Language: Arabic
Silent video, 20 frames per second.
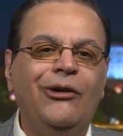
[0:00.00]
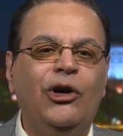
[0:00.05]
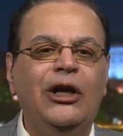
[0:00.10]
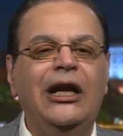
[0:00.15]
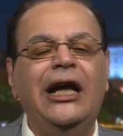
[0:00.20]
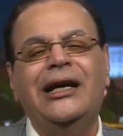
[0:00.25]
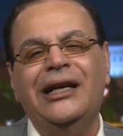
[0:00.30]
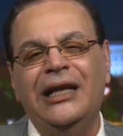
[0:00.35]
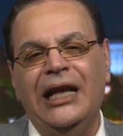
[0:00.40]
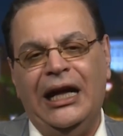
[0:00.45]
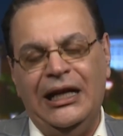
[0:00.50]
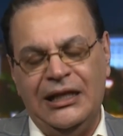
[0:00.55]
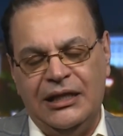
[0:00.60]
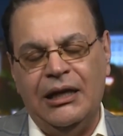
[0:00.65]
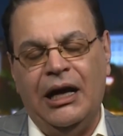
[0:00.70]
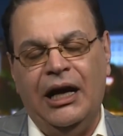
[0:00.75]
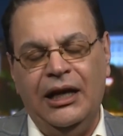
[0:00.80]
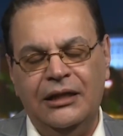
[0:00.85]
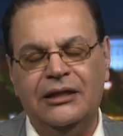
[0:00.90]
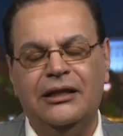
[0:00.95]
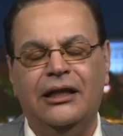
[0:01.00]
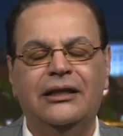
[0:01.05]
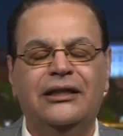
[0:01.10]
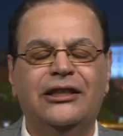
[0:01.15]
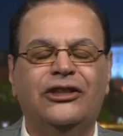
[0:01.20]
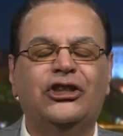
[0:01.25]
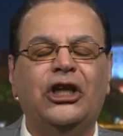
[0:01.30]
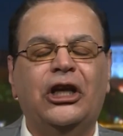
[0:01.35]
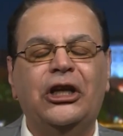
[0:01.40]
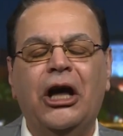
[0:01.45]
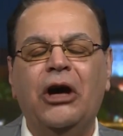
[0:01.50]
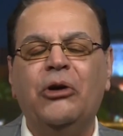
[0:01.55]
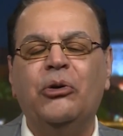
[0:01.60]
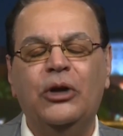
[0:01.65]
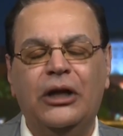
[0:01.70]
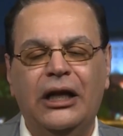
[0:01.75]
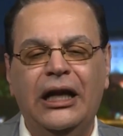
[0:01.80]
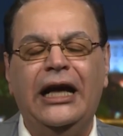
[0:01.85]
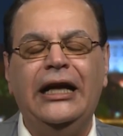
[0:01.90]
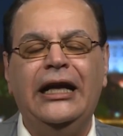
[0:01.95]
ولكن هذا أيضا
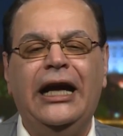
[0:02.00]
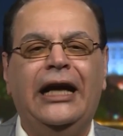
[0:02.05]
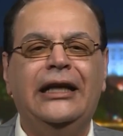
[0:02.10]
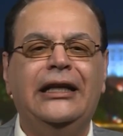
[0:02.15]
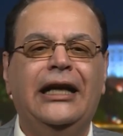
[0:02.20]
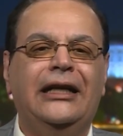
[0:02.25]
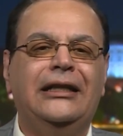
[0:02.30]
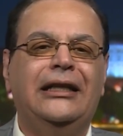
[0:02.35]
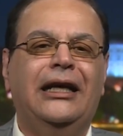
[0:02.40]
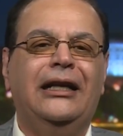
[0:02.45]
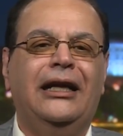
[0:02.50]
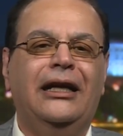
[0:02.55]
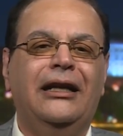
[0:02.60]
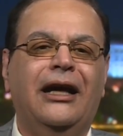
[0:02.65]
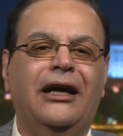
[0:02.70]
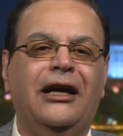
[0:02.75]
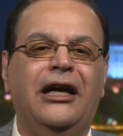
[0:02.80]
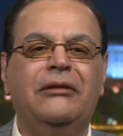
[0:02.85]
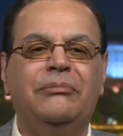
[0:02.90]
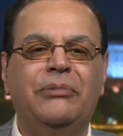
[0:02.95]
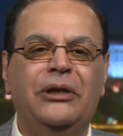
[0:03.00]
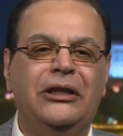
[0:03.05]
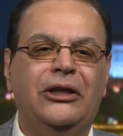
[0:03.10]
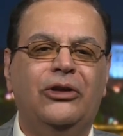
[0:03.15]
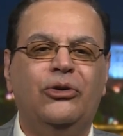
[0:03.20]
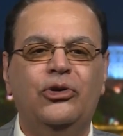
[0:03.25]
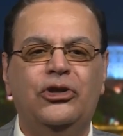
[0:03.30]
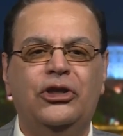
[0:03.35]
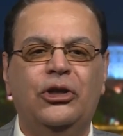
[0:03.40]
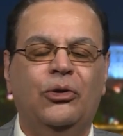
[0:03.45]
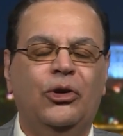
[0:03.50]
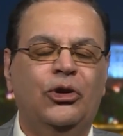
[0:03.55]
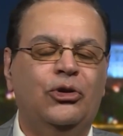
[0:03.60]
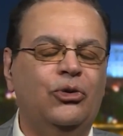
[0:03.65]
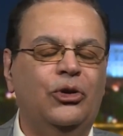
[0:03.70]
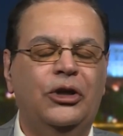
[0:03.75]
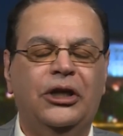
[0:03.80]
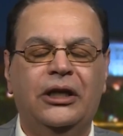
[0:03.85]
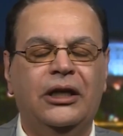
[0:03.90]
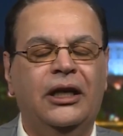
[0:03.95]
التناقض لا يعني أن العلاقات بين روسيا
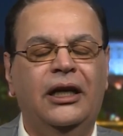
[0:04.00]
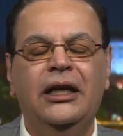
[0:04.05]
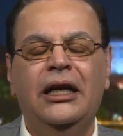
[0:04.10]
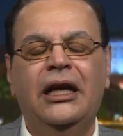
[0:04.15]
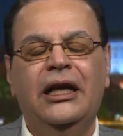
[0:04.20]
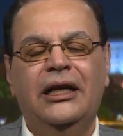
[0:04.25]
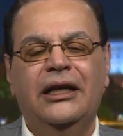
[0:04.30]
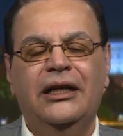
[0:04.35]
وتركيا